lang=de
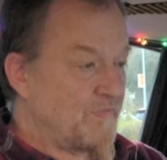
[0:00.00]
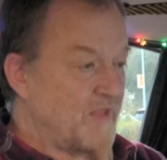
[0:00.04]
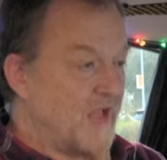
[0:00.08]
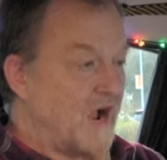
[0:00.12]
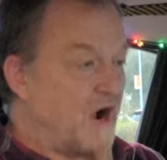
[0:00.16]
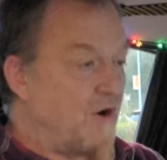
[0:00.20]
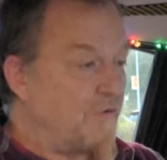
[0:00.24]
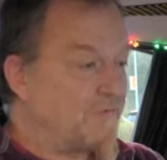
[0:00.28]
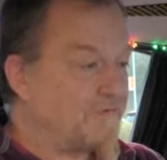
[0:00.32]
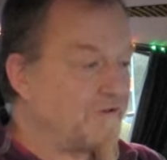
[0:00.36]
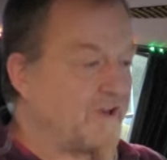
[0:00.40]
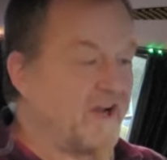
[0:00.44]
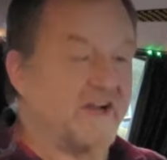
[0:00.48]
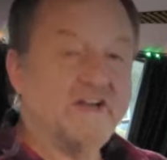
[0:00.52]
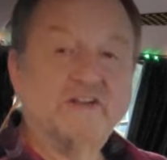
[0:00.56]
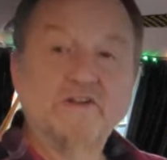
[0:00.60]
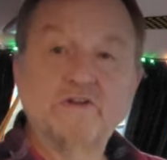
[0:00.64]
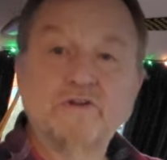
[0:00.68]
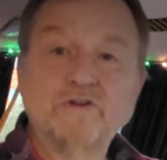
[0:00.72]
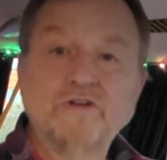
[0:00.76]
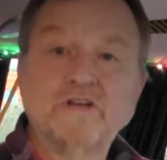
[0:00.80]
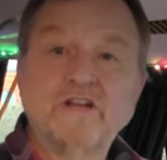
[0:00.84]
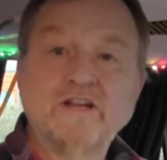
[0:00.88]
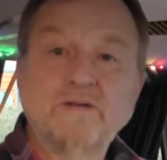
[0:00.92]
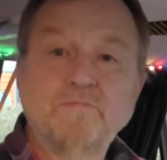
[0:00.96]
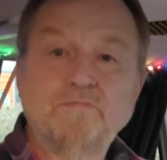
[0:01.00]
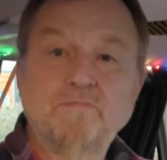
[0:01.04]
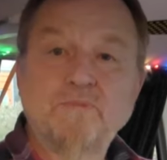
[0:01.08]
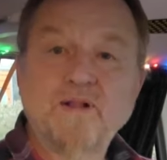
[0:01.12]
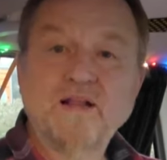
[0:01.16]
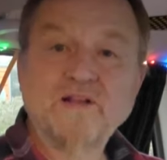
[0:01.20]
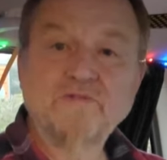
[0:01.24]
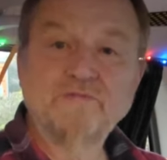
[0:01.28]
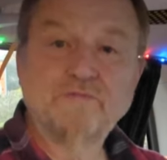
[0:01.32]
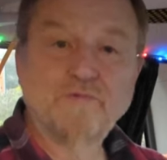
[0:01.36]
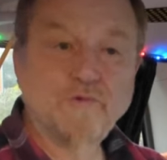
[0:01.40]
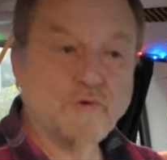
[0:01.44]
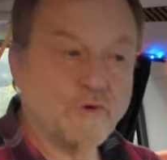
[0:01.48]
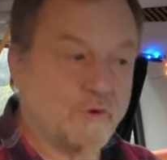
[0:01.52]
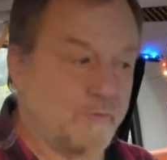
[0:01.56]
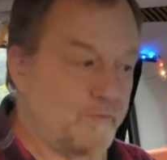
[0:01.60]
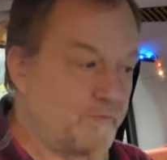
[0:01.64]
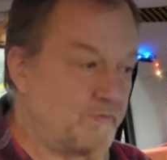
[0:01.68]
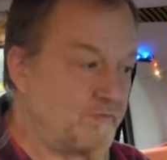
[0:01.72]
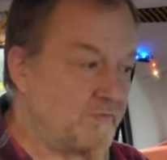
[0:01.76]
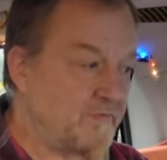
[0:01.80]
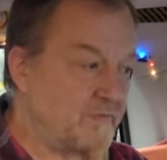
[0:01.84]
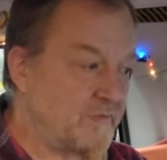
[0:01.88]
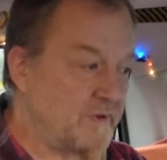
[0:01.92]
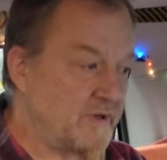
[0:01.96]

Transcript: auf der Internetplattform